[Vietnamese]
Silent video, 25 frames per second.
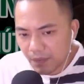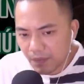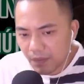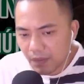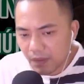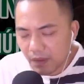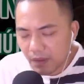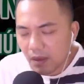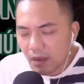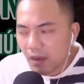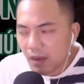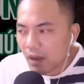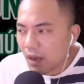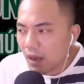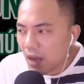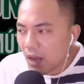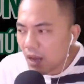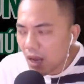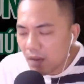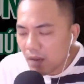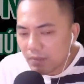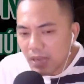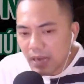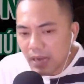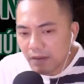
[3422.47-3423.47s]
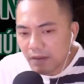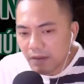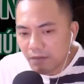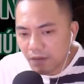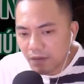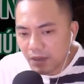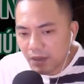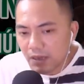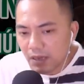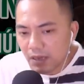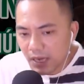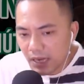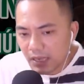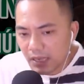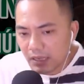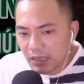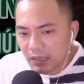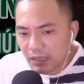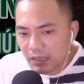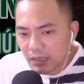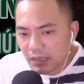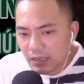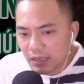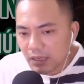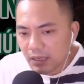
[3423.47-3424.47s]
Âm thanh phấn khích.
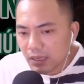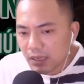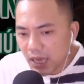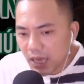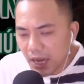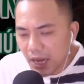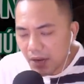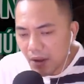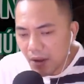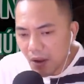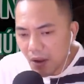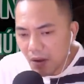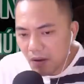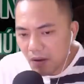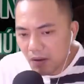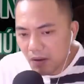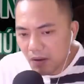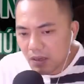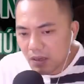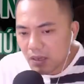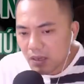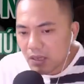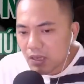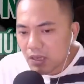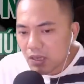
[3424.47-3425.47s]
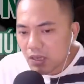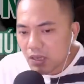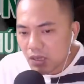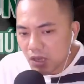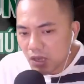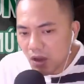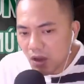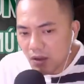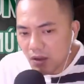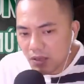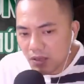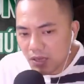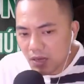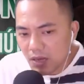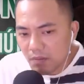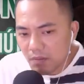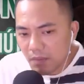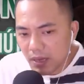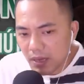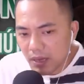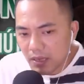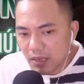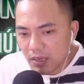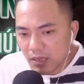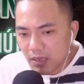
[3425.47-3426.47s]
Kế đó, gió ở trên mặt sông
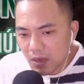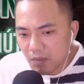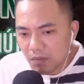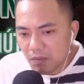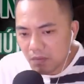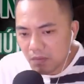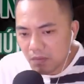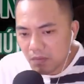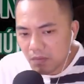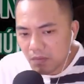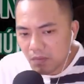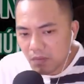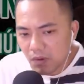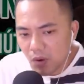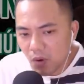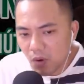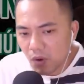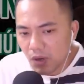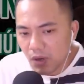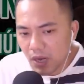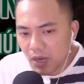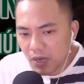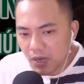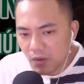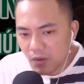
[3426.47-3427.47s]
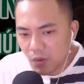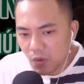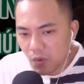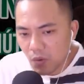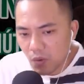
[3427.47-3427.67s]
nổi lên ù ù,